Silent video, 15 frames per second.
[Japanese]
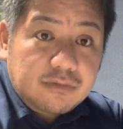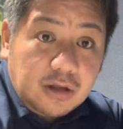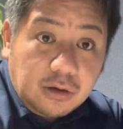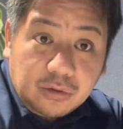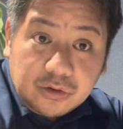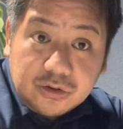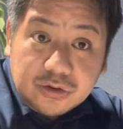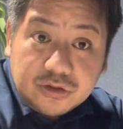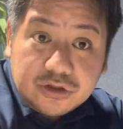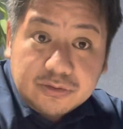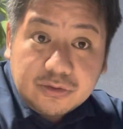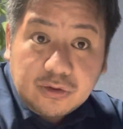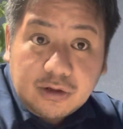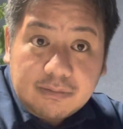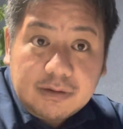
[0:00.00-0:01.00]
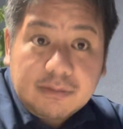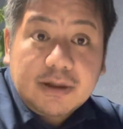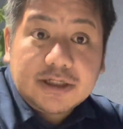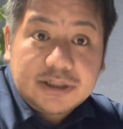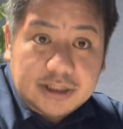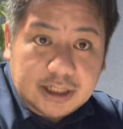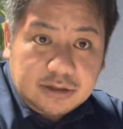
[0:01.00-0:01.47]
この YouTube 動画見ま
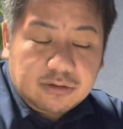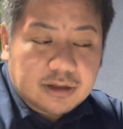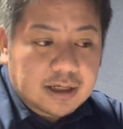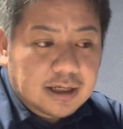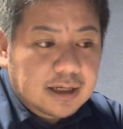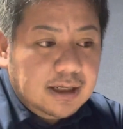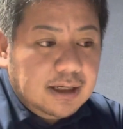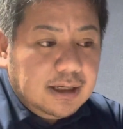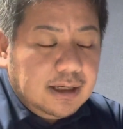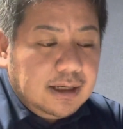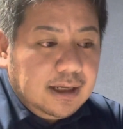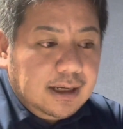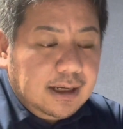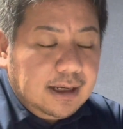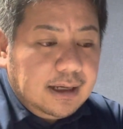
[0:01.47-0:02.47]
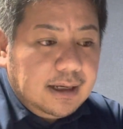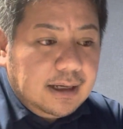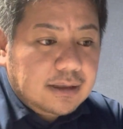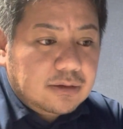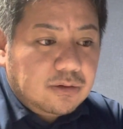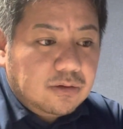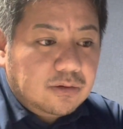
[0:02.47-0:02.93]
したとか、
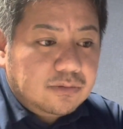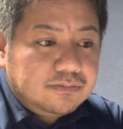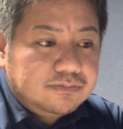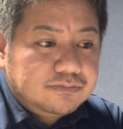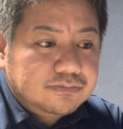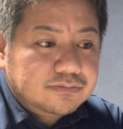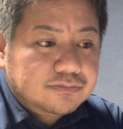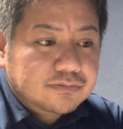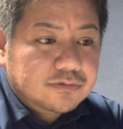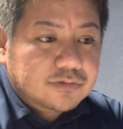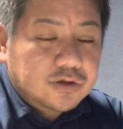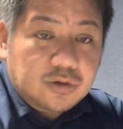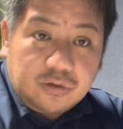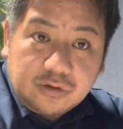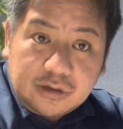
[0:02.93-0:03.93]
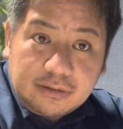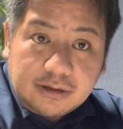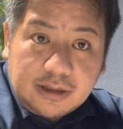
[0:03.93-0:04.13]
えーと、とこのクラブ